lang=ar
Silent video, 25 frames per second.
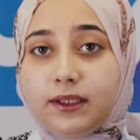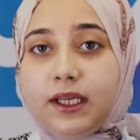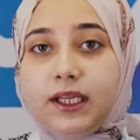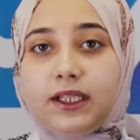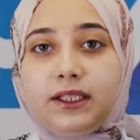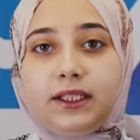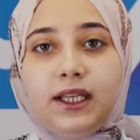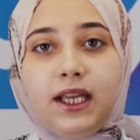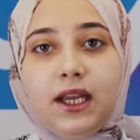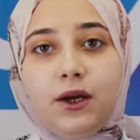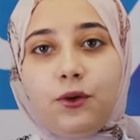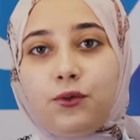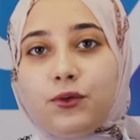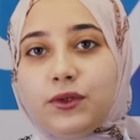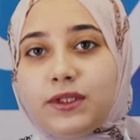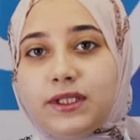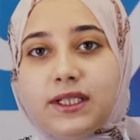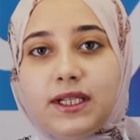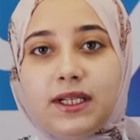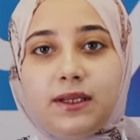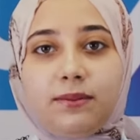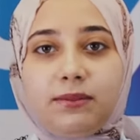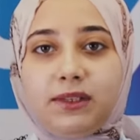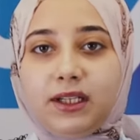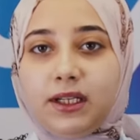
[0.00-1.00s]
اتجوز
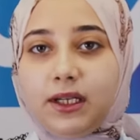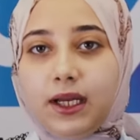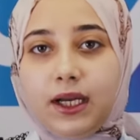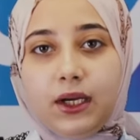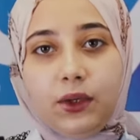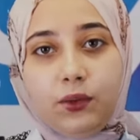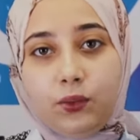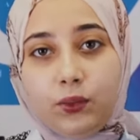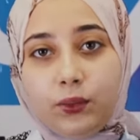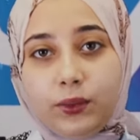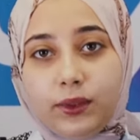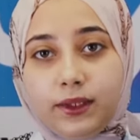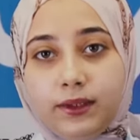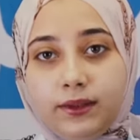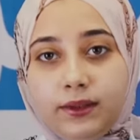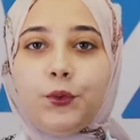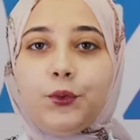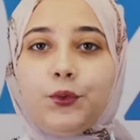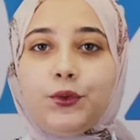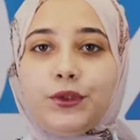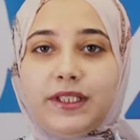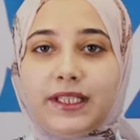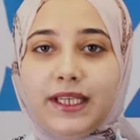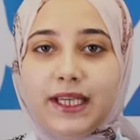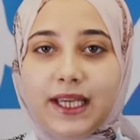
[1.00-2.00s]
ليه من الاول
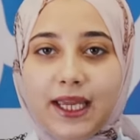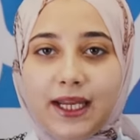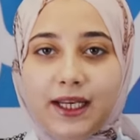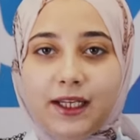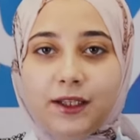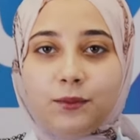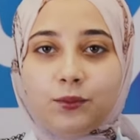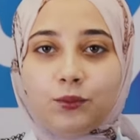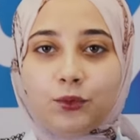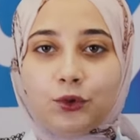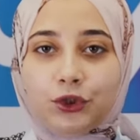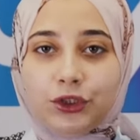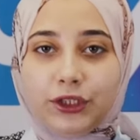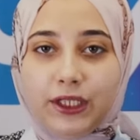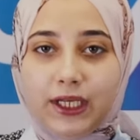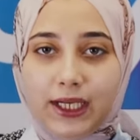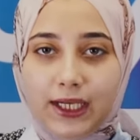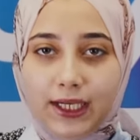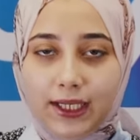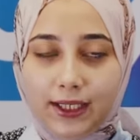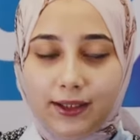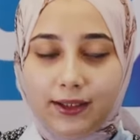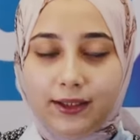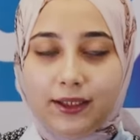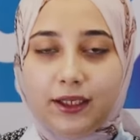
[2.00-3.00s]
ودي كانت
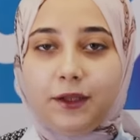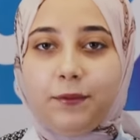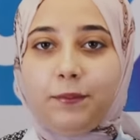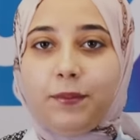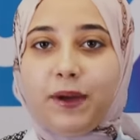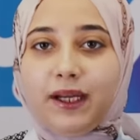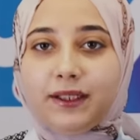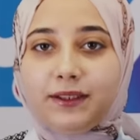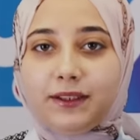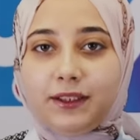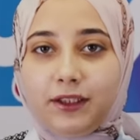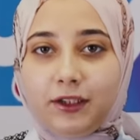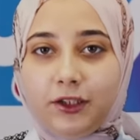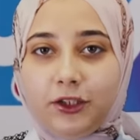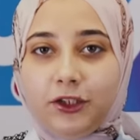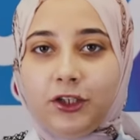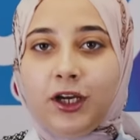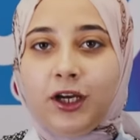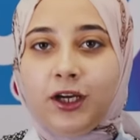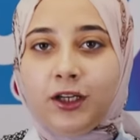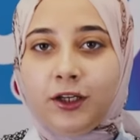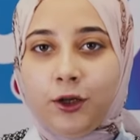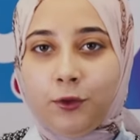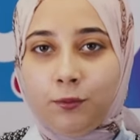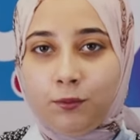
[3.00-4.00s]
مشكله اتبعتت لنا
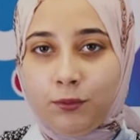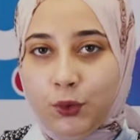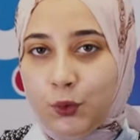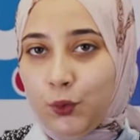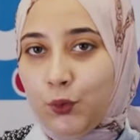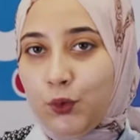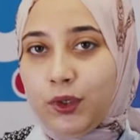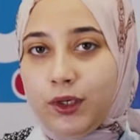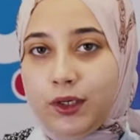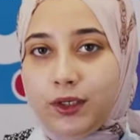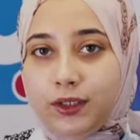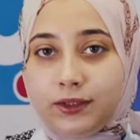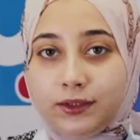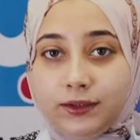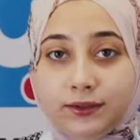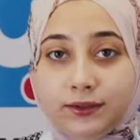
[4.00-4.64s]
على الموقع